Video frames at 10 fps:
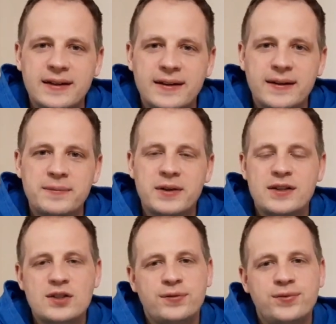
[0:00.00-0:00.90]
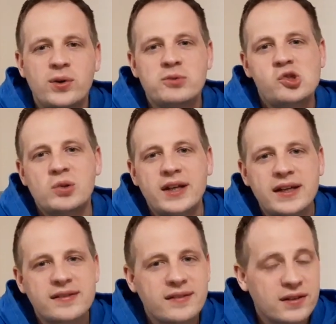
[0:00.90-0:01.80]
Ähm, in dieser Form zu
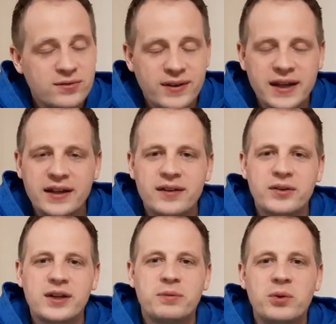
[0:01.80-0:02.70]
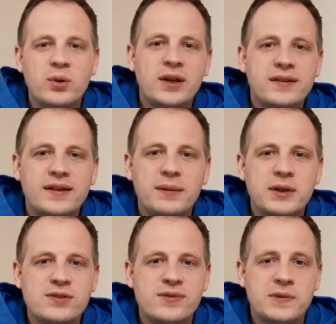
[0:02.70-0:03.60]
lesen, das war ja noch nicht möglich
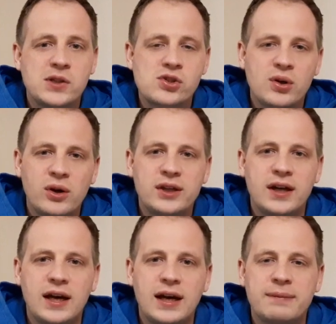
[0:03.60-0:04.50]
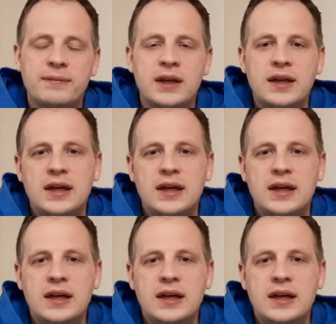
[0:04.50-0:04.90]
damals, wie wir das heute haben.